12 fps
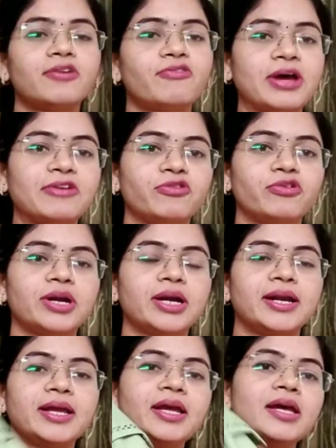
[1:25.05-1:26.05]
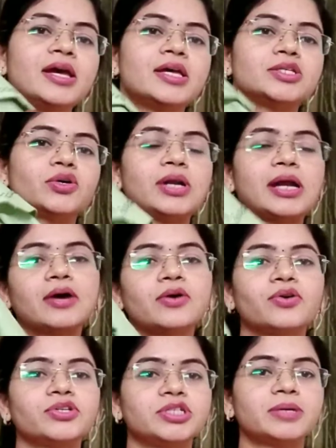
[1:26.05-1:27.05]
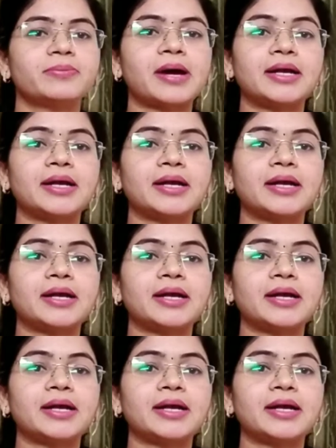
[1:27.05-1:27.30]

ఫైవ్ ఫోర్ అండి సో నాకు కొంచెం